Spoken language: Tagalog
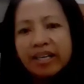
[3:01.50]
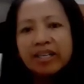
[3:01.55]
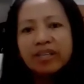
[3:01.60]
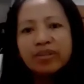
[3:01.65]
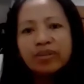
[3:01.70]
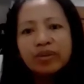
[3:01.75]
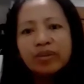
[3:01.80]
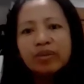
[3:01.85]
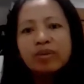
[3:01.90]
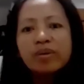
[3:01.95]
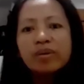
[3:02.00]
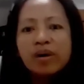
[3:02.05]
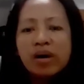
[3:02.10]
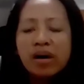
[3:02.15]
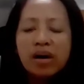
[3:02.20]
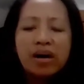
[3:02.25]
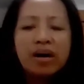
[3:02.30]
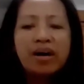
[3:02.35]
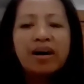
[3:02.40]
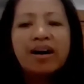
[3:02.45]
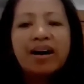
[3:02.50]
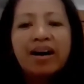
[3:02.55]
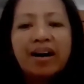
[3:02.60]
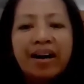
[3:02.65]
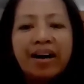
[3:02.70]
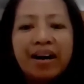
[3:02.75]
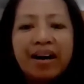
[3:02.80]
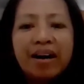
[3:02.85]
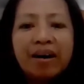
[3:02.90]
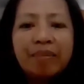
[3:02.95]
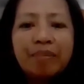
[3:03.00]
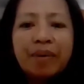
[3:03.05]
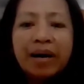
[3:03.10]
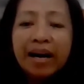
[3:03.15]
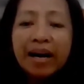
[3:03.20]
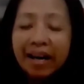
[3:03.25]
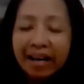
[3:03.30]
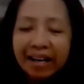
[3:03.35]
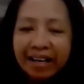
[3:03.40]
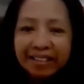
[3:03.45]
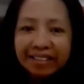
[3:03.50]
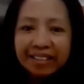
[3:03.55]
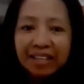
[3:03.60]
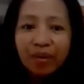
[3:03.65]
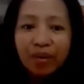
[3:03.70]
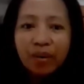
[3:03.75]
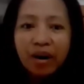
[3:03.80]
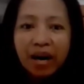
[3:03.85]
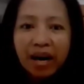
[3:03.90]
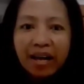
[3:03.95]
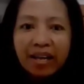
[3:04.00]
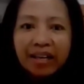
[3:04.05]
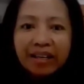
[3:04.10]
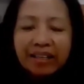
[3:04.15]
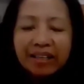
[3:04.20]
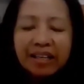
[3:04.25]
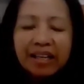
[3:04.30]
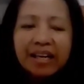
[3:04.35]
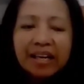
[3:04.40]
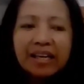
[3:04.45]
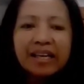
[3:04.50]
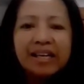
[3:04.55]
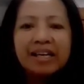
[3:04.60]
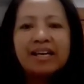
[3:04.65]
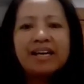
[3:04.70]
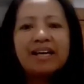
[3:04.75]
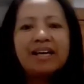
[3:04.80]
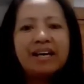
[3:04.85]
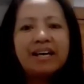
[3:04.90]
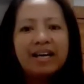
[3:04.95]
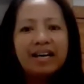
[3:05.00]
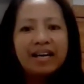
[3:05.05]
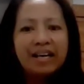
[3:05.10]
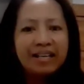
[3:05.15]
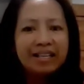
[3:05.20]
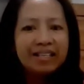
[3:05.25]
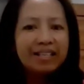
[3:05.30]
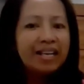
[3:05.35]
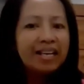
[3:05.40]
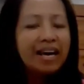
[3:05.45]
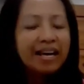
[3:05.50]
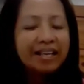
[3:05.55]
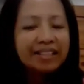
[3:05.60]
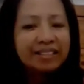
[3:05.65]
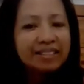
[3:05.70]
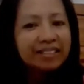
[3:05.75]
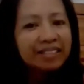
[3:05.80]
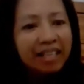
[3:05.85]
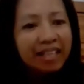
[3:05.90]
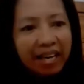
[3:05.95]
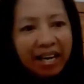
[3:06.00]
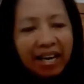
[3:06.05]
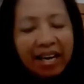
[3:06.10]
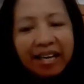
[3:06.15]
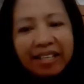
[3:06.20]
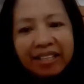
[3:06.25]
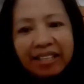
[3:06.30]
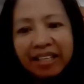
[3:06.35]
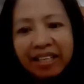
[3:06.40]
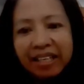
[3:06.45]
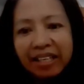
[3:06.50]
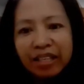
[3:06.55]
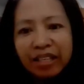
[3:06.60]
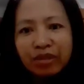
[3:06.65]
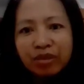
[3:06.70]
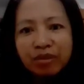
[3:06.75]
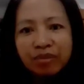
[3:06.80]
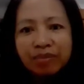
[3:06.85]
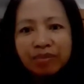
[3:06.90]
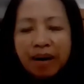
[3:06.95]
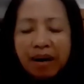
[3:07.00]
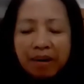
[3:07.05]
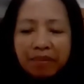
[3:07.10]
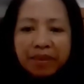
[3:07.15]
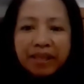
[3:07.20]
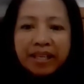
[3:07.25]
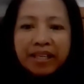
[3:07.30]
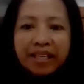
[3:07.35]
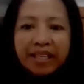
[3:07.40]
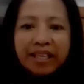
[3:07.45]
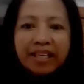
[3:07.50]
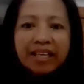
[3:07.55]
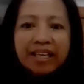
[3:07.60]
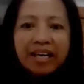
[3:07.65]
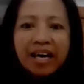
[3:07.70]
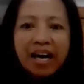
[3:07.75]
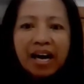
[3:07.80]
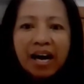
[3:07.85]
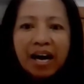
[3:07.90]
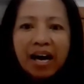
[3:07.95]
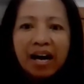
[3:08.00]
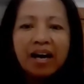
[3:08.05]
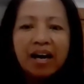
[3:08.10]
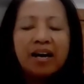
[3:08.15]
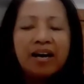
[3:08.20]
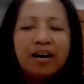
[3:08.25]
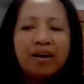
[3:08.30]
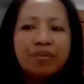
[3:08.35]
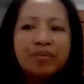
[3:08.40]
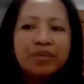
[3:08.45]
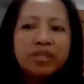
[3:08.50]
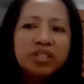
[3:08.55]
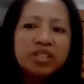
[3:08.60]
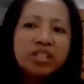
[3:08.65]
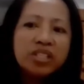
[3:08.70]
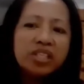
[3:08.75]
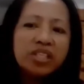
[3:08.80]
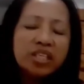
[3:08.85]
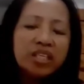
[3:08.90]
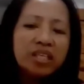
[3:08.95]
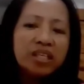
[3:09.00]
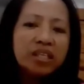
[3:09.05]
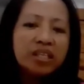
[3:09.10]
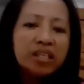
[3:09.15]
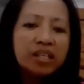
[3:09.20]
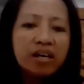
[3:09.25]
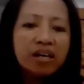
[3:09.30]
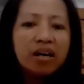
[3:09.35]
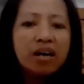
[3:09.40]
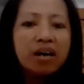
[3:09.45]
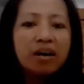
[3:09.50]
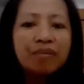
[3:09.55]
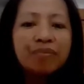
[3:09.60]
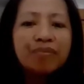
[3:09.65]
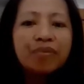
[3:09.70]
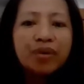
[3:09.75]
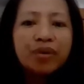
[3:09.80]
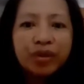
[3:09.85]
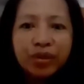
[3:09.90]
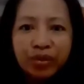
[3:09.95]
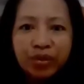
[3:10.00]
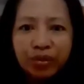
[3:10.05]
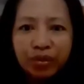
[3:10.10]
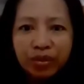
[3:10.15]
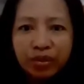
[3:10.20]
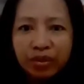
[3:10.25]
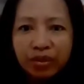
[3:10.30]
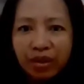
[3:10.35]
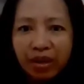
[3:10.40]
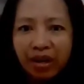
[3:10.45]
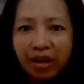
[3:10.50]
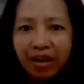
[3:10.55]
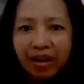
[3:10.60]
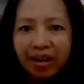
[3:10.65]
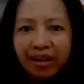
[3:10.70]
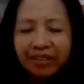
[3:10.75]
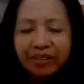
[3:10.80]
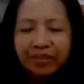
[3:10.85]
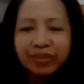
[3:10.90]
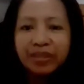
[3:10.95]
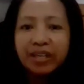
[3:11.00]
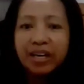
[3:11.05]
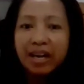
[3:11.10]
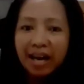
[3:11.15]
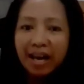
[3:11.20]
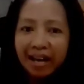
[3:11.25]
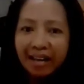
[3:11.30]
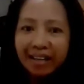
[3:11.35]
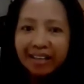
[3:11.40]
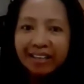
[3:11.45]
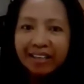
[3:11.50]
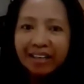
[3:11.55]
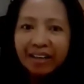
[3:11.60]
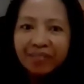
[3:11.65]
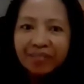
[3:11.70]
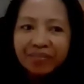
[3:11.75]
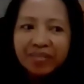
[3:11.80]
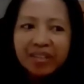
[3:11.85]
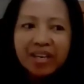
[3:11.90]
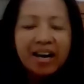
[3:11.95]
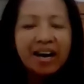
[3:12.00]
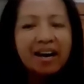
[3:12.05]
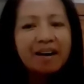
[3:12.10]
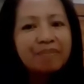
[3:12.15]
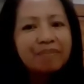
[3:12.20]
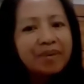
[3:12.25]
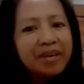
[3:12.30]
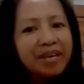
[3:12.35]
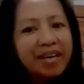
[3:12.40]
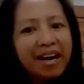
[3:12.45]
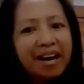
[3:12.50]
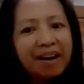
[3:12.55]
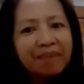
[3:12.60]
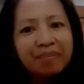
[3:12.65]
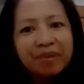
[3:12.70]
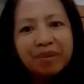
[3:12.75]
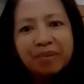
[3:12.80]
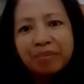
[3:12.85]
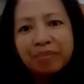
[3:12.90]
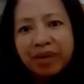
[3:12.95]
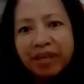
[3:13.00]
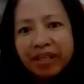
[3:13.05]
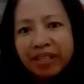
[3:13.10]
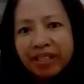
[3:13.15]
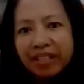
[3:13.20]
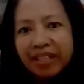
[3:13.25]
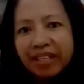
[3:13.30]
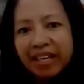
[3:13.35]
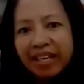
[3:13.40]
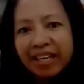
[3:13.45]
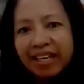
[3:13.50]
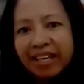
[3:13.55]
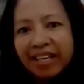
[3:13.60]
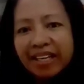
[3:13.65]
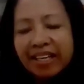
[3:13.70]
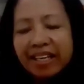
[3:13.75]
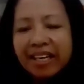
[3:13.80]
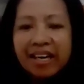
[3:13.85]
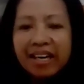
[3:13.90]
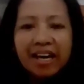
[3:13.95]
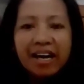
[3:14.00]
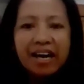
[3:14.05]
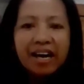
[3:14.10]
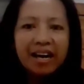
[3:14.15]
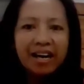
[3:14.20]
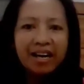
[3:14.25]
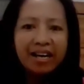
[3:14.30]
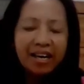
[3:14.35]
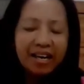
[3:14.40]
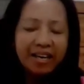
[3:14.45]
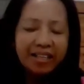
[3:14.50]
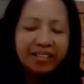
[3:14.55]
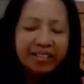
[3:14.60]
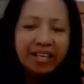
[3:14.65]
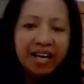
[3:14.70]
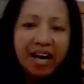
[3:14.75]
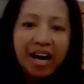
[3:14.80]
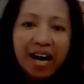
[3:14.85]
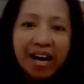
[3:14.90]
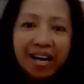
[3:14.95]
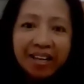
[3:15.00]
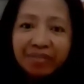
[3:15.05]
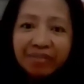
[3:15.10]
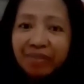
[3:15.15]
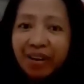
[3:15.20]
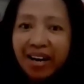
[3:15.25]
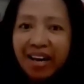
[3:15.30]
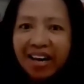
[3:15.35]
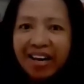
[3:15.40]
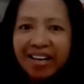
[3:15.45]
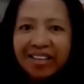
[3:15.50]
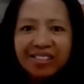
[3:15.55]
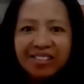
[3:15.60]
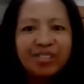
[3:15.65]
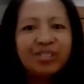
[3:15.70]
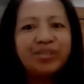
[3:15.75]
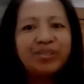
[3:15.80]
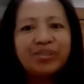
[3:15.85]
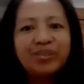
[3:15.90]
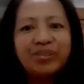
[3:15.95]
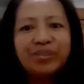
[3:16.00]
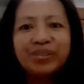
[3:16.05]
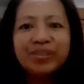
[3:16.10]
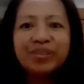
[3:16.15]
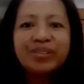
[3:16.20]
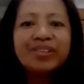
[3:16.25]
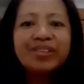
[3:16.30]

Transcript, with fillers: iyong uh, pangangatawan uh, lahat sa lahat ng iyong family, uh, wishing uh, for you uh, good luck, happy happy birthday, and God bless you.